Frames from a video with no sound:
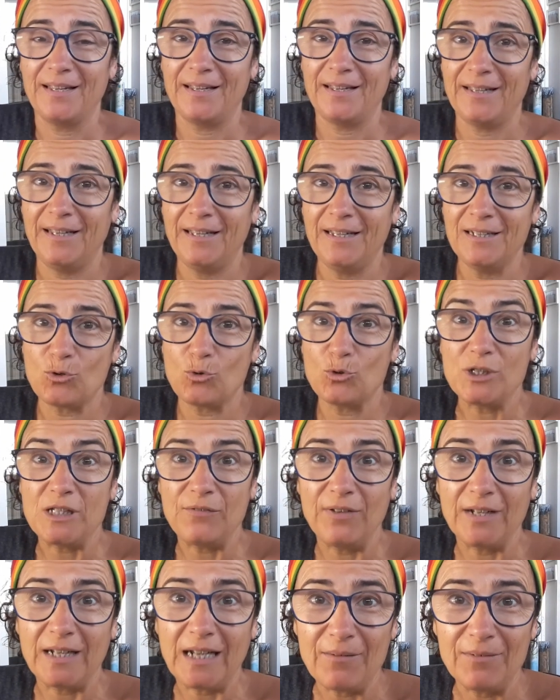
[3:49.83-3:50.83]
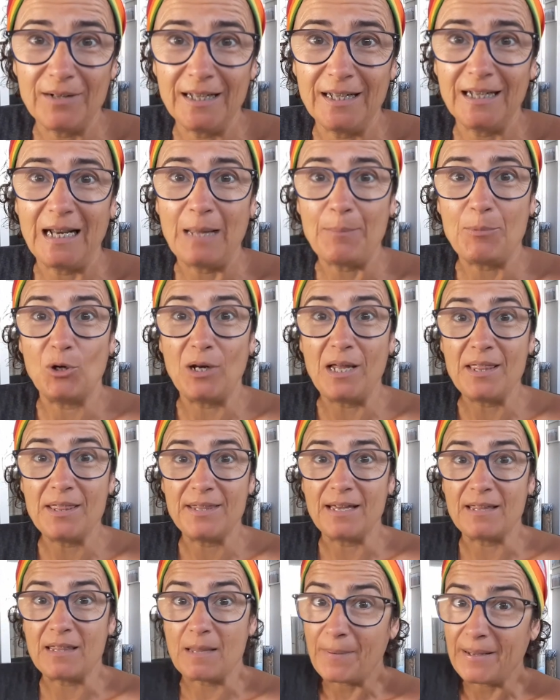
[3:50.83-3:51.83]
¿Es justificable la
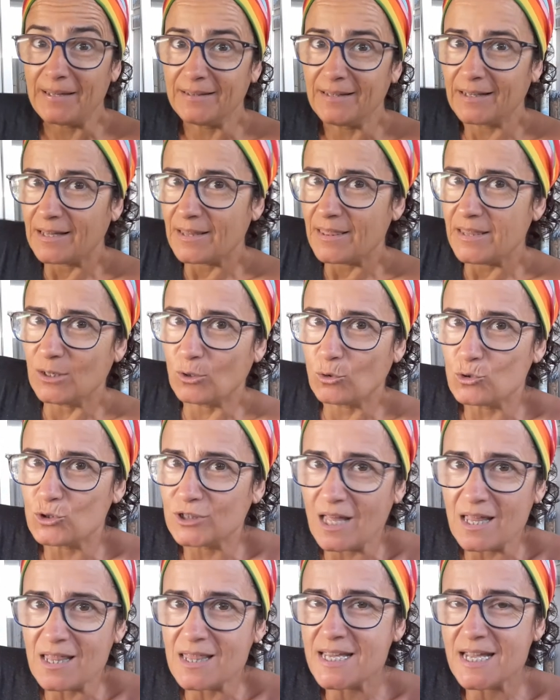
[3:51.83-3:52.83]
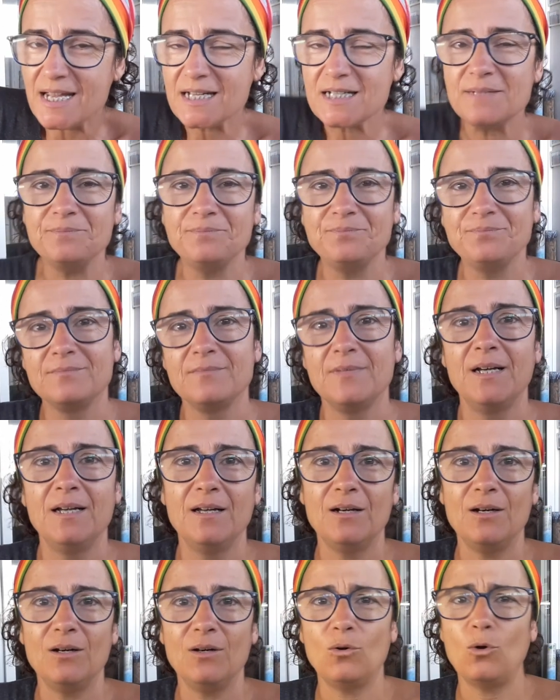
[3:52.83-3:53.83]
violencia depende de qué circunstancias?
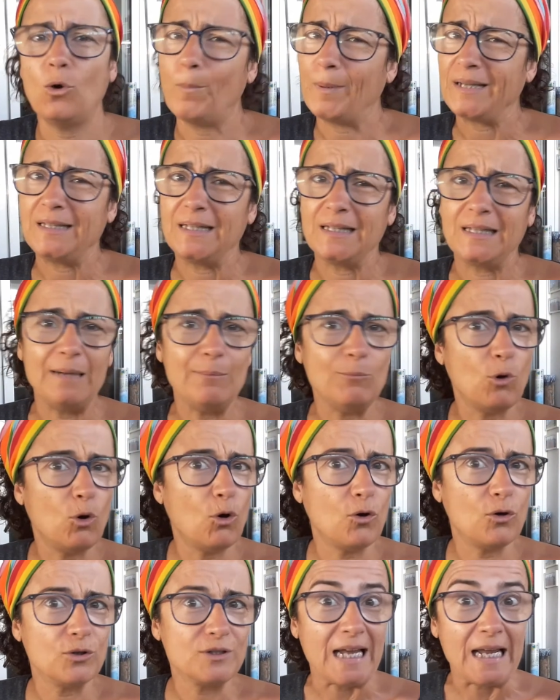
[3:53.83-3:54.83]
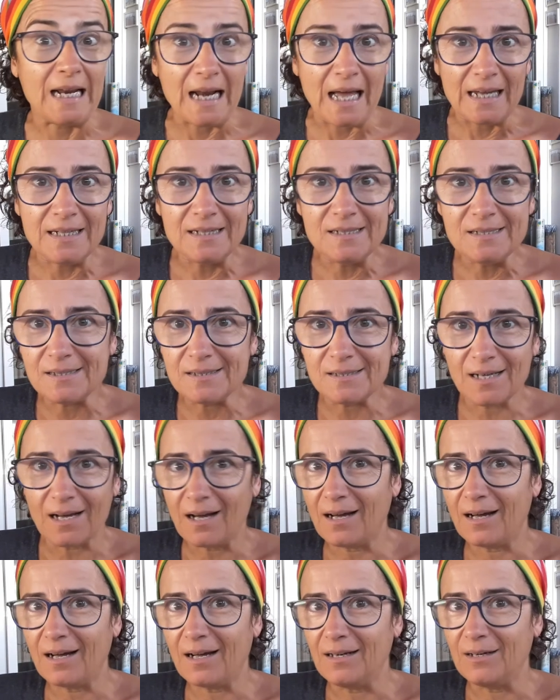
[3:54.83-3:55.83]
¿O practicamos la
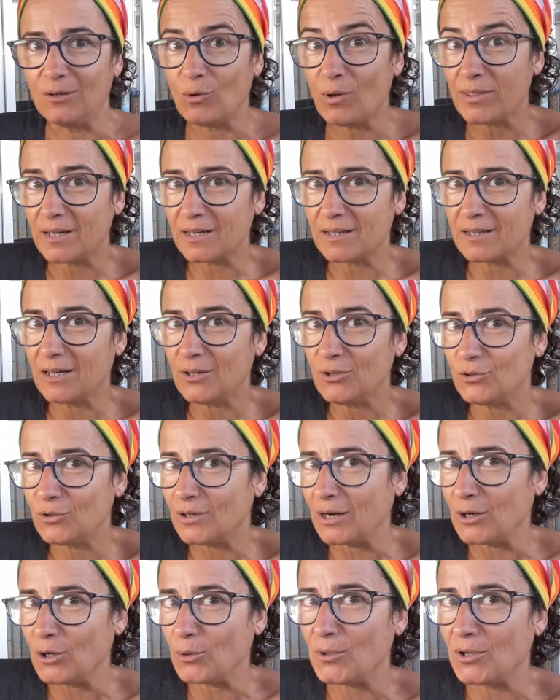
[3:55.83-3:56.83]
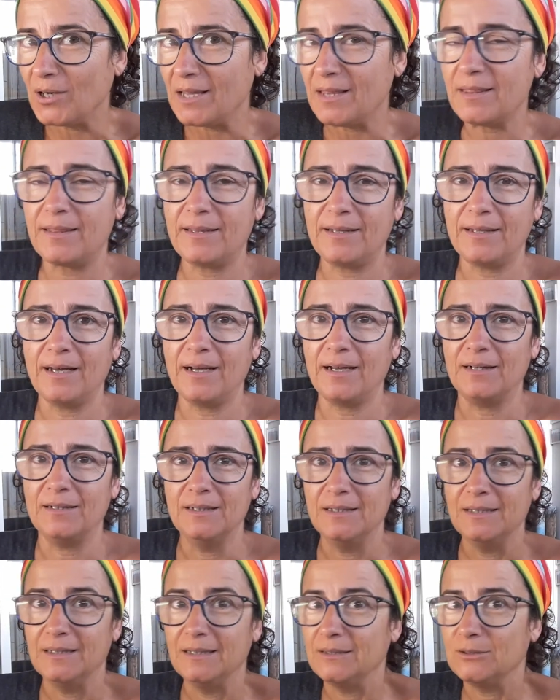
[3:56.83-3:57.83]
INSA, el no hacer daño, la no violencia
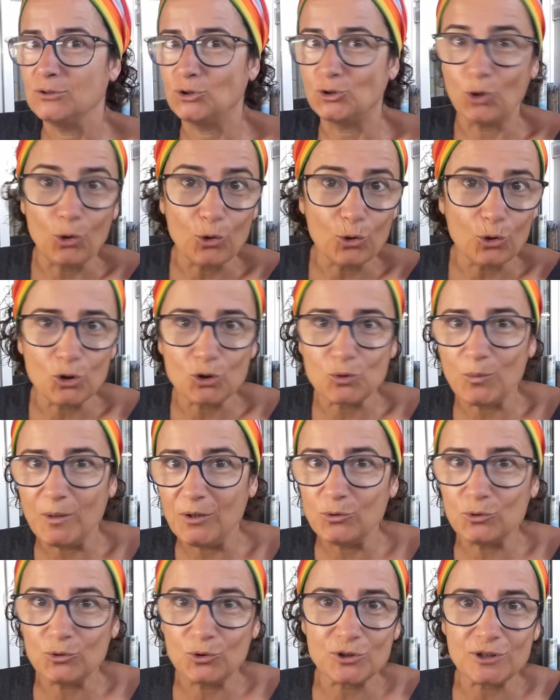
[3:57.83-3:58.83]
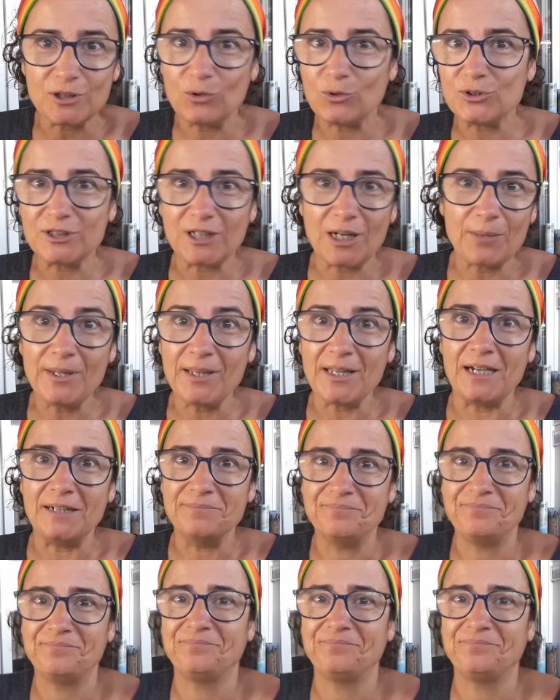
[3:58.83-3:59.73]
todos los minutos de nuestra vida?